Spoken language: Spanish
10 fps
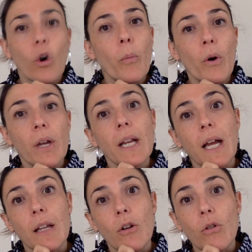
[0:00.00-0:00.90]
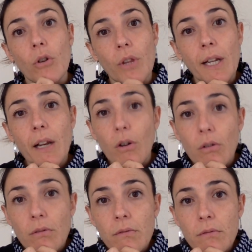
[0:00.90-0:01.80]
¿Cómo era el
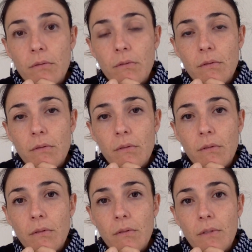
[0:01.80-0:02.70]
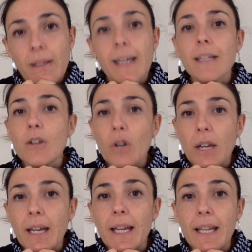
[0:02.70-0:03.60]
cocodrilo? ¿Qué es lo
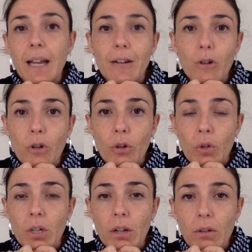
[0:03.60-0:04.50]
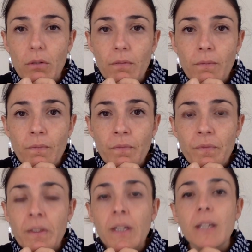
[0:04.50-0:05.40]
que quería el cocodrilo?
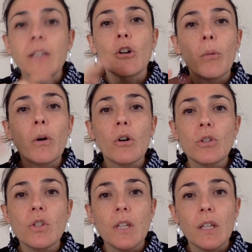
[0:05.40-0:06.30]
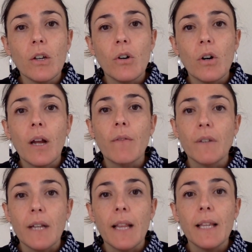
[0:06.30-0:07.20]
¿Y cómo consiguió al
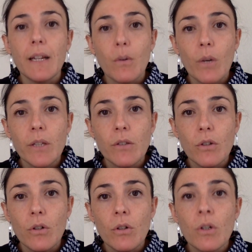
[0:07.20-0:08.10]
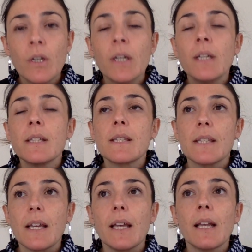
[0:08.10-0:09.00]
final del cuento
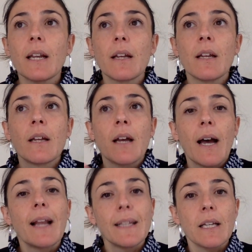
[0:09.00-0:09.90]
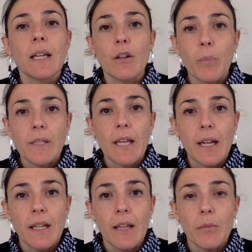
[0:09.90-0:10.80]
ser alguien que no
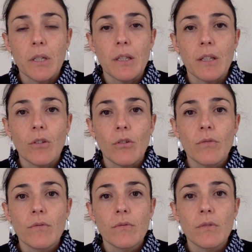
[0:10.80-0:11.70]
pasara inadvertido?